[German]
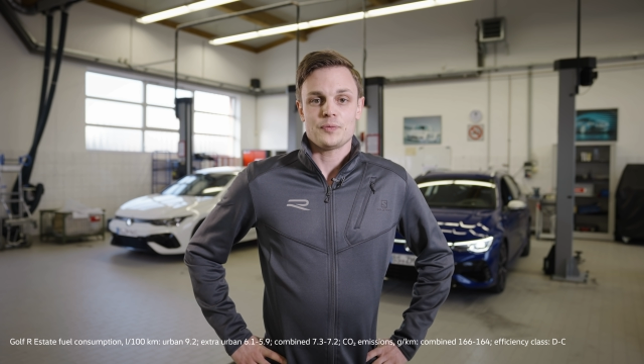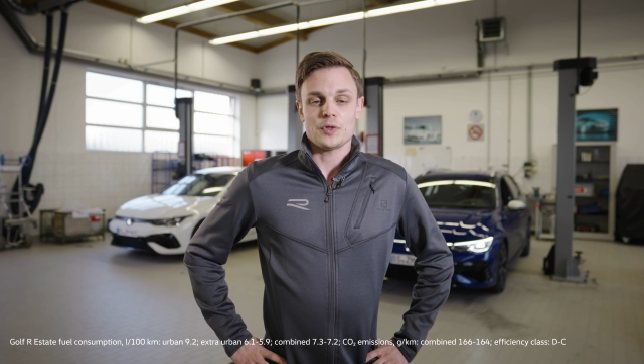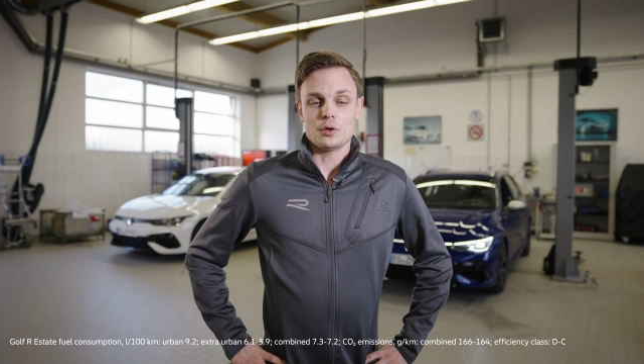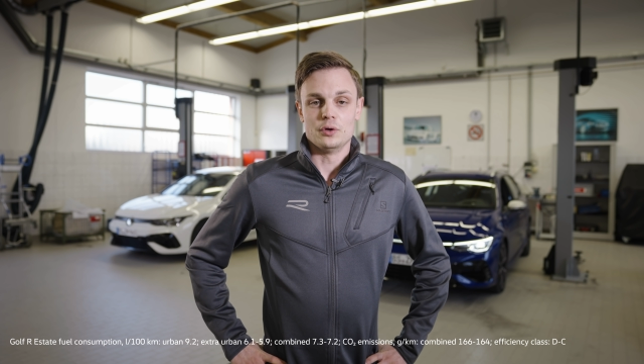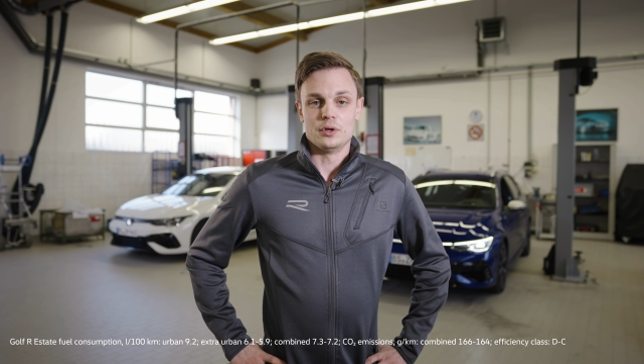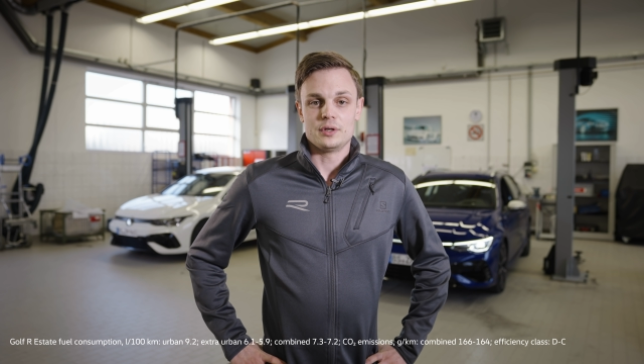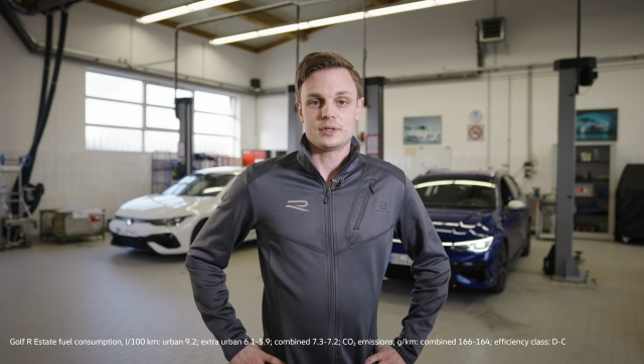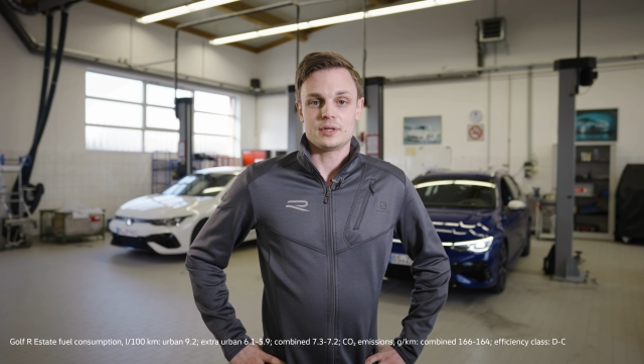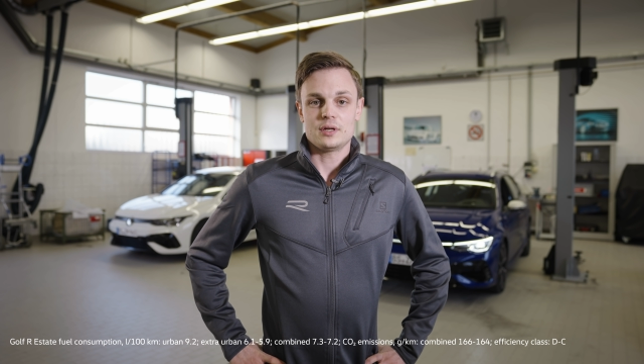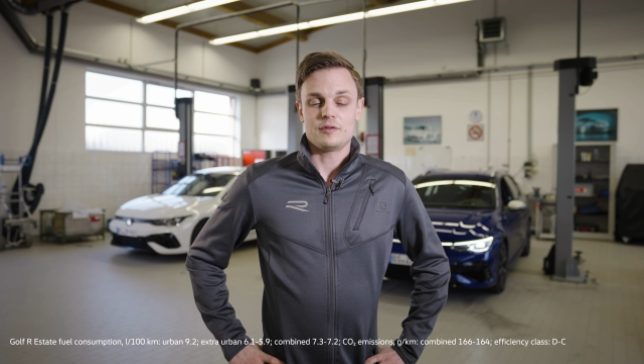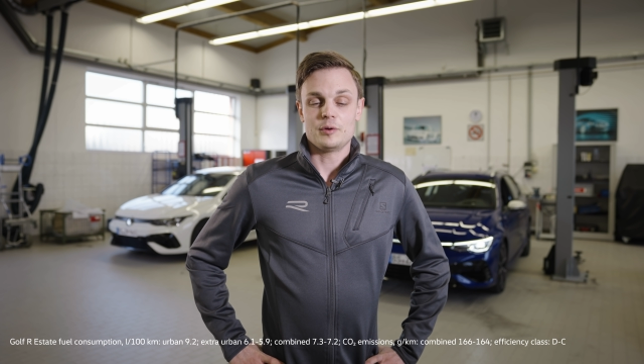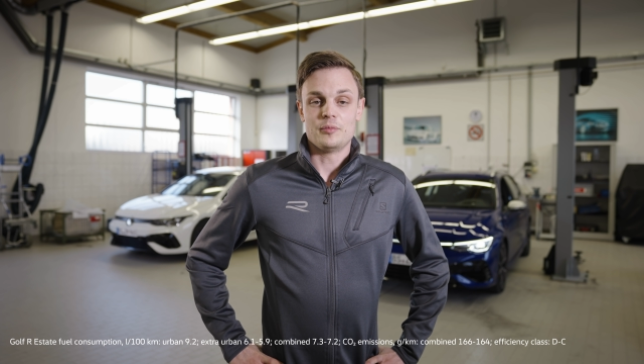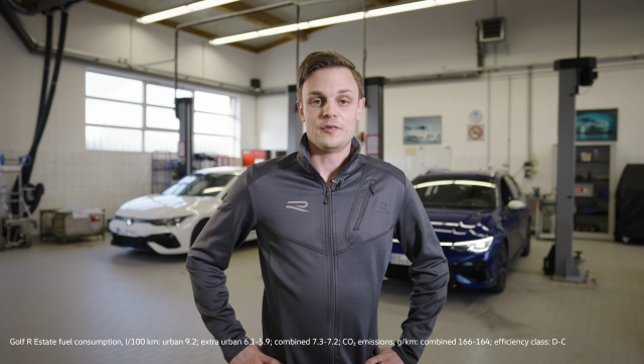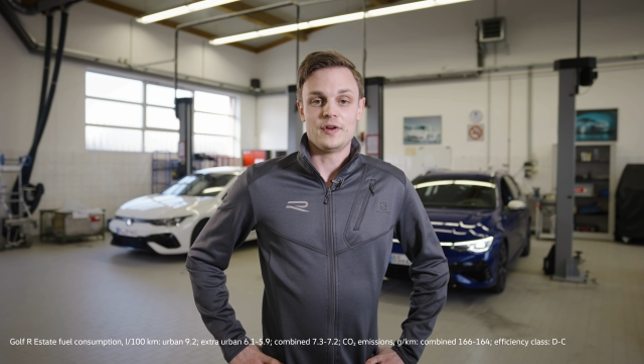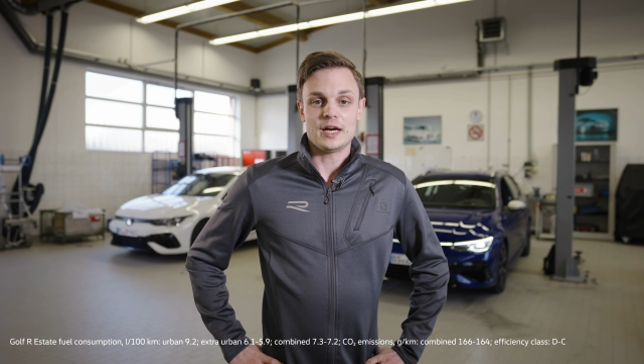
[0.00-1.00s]
Und äh, wir
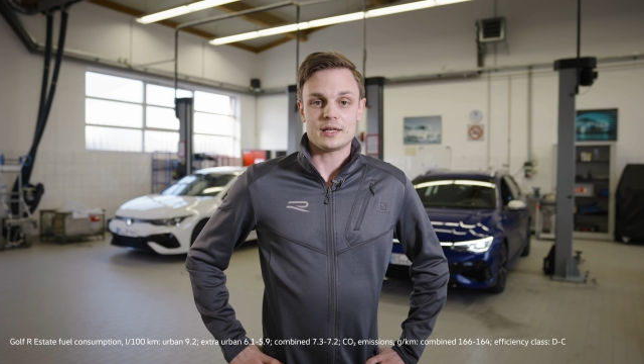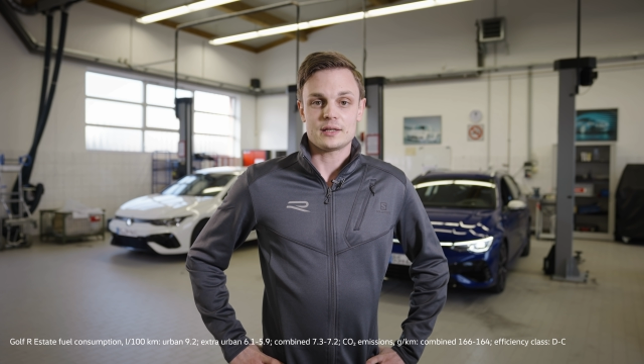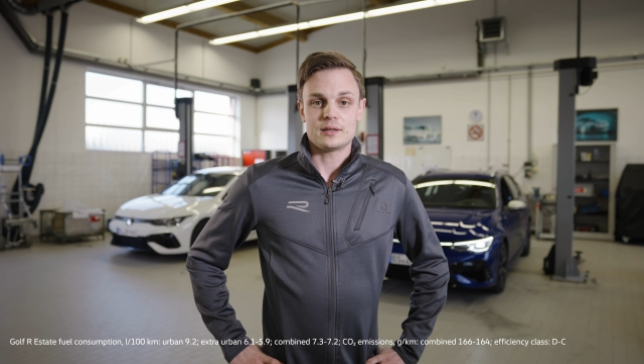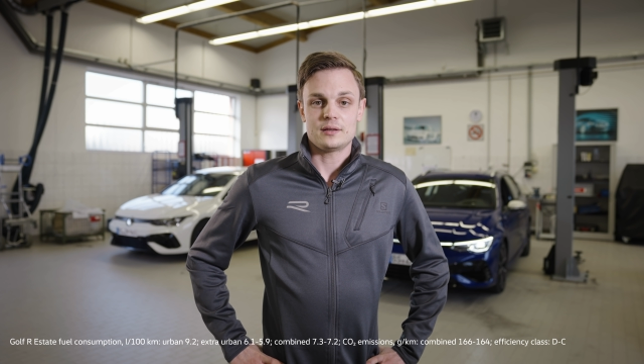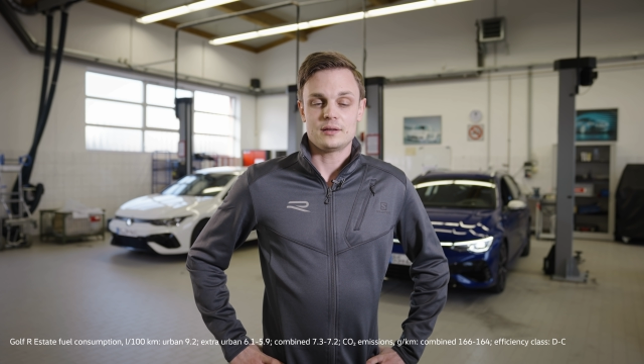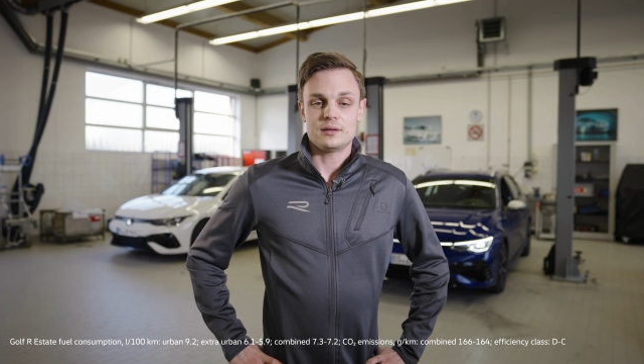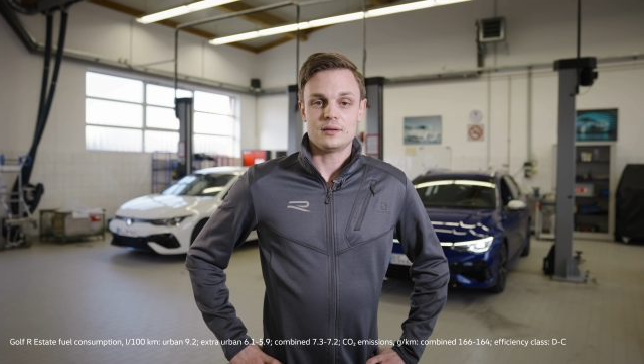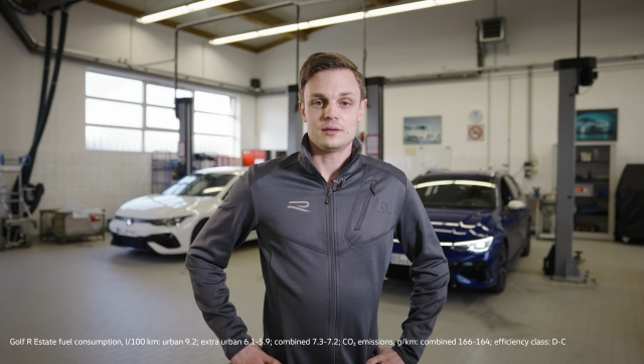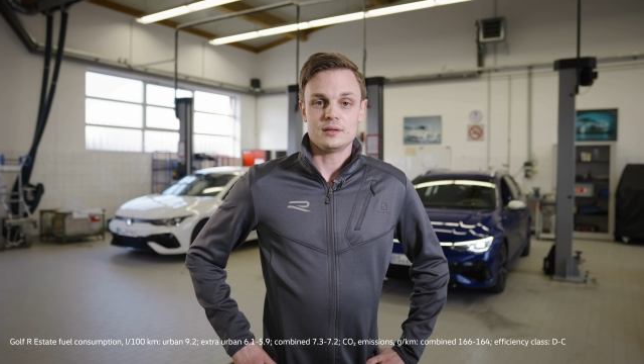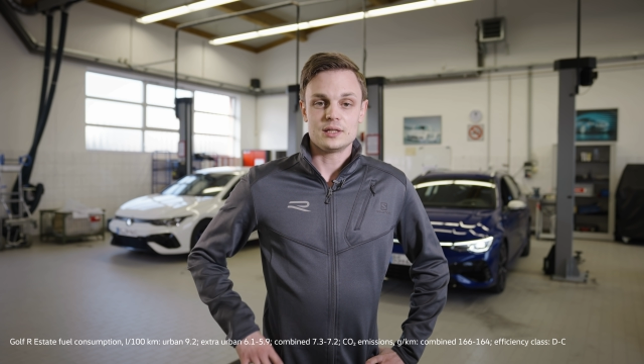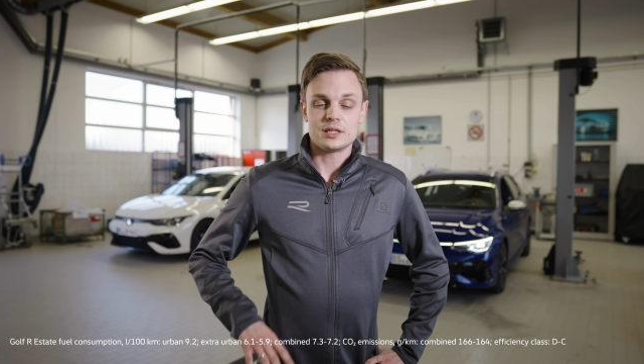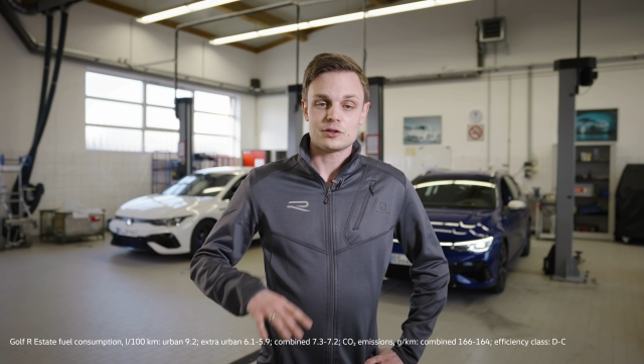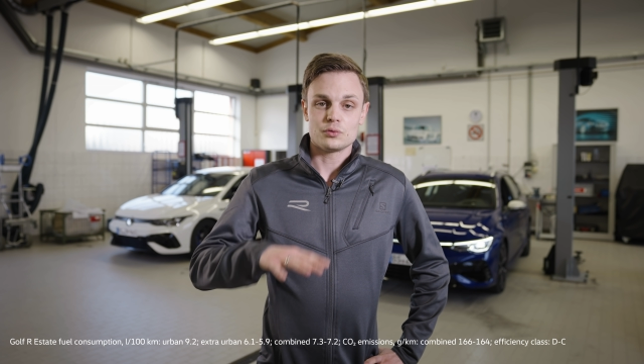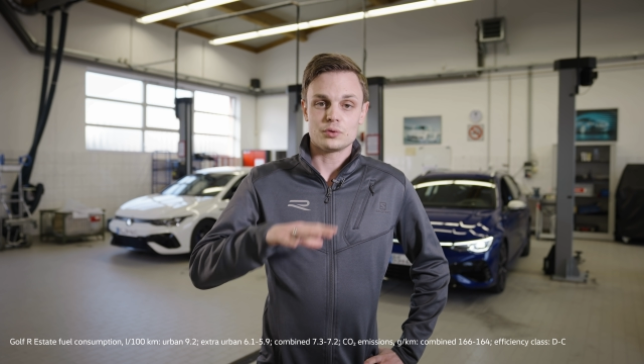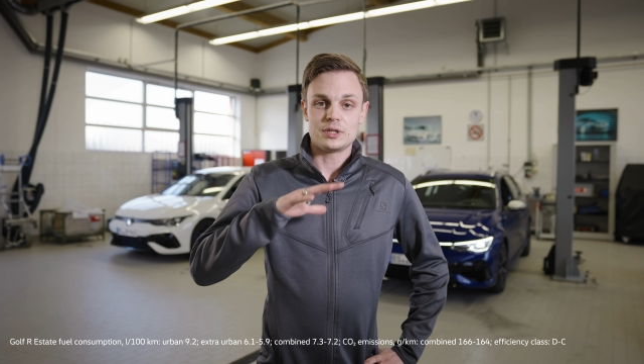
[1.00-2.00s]
bewerten nicht nur